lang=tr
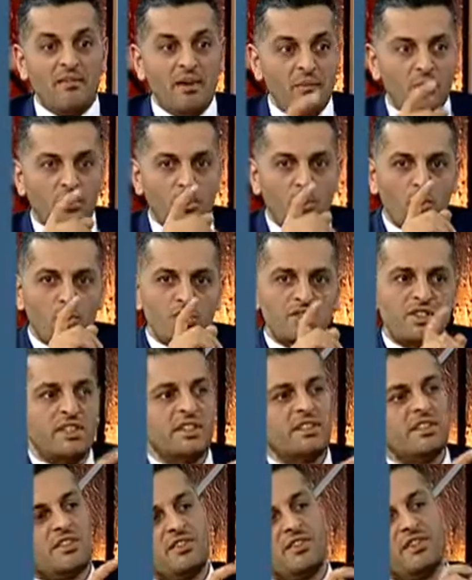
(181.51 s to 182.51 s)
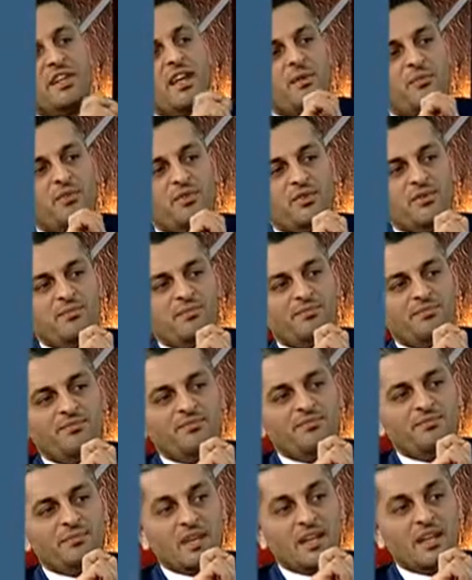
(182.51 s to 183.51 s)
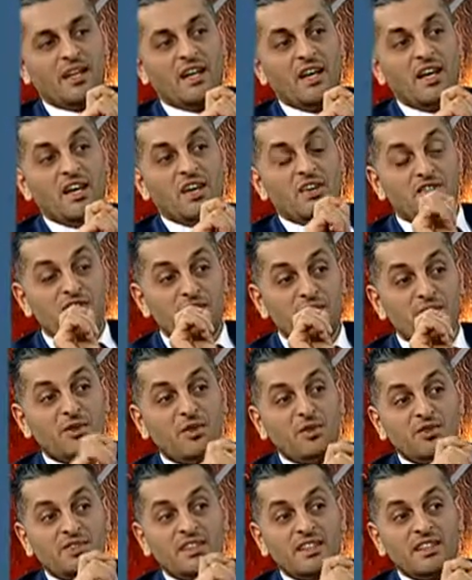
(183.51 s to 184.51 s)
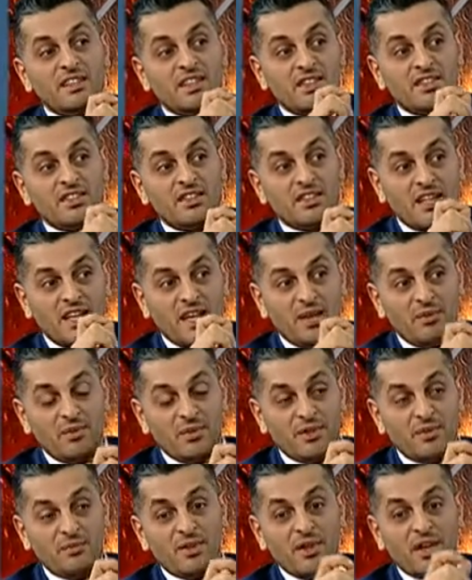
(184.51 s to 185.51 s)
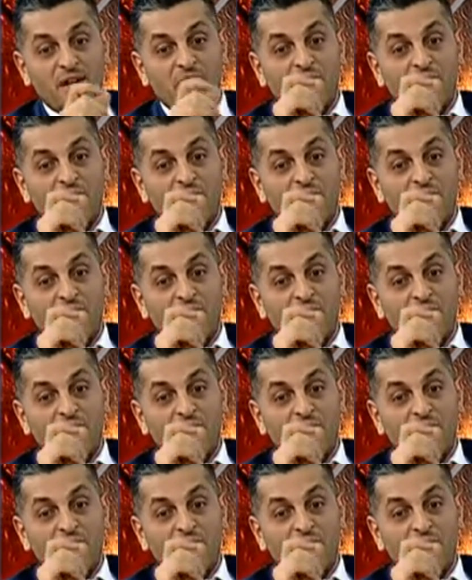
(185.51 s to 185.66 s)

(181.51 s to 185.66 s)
E ben bunu 18 yaşında yapıyorum. Şimdi 18 yaşında yapıyorum.